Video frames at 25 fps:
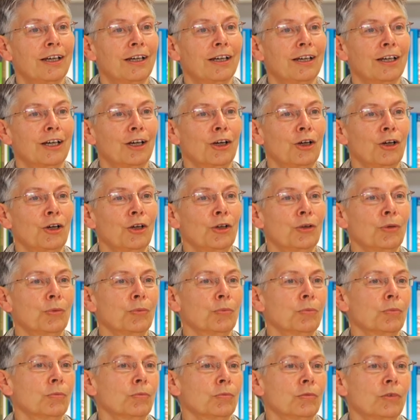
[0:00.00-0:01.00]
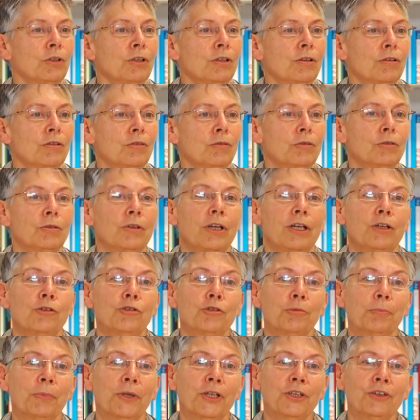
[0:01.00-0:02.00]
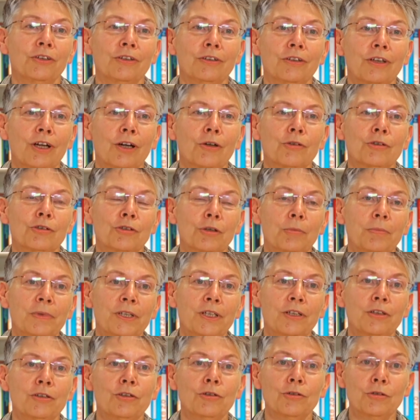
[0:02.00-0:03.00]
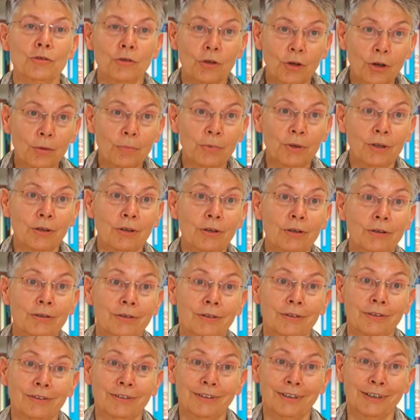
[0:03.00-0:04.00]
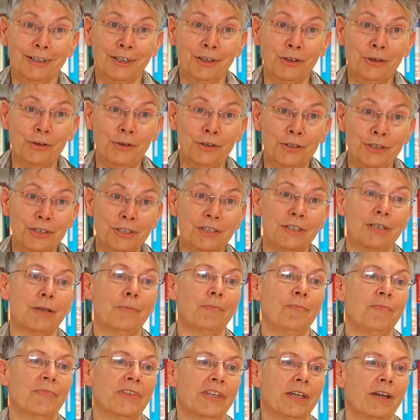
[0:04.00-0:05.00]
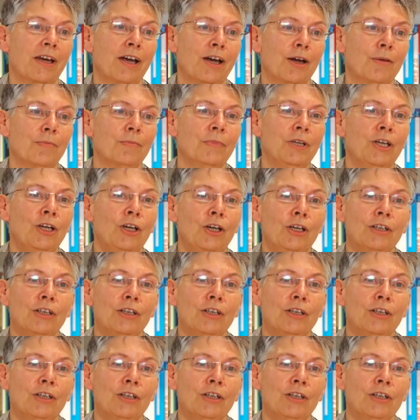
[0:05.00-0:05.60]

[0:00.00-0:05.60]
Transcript: ähm, ein entsprechend ausgebildetes Körperkonzept äh, haben,